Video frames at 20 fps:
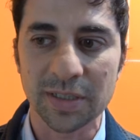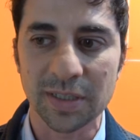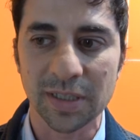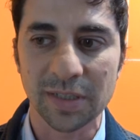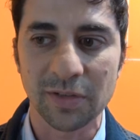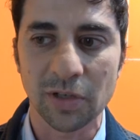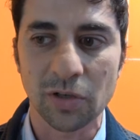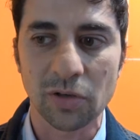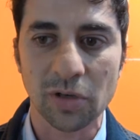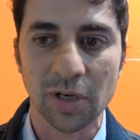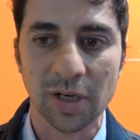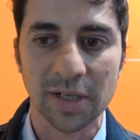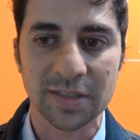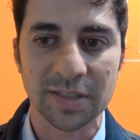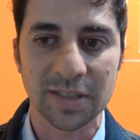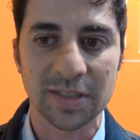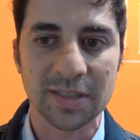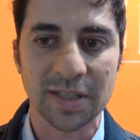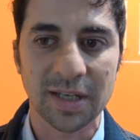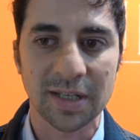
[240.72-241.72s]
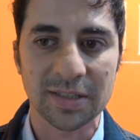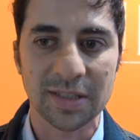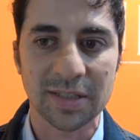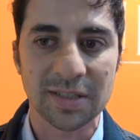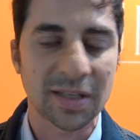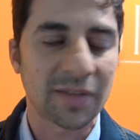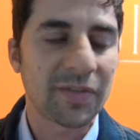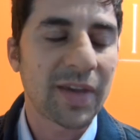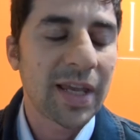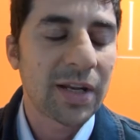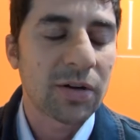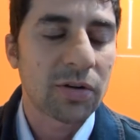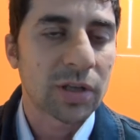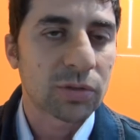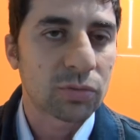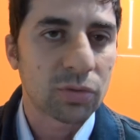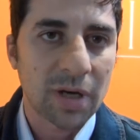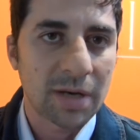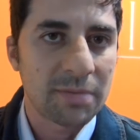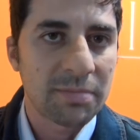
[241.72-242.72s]
si deve correre senza, senza, velo
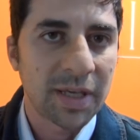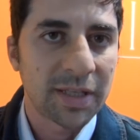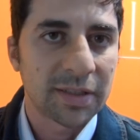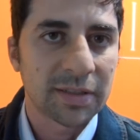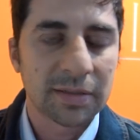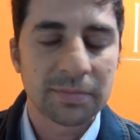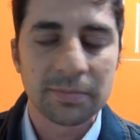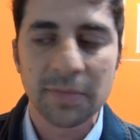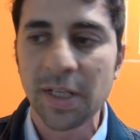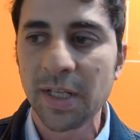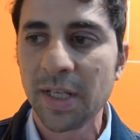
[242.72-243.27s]
naturalmente.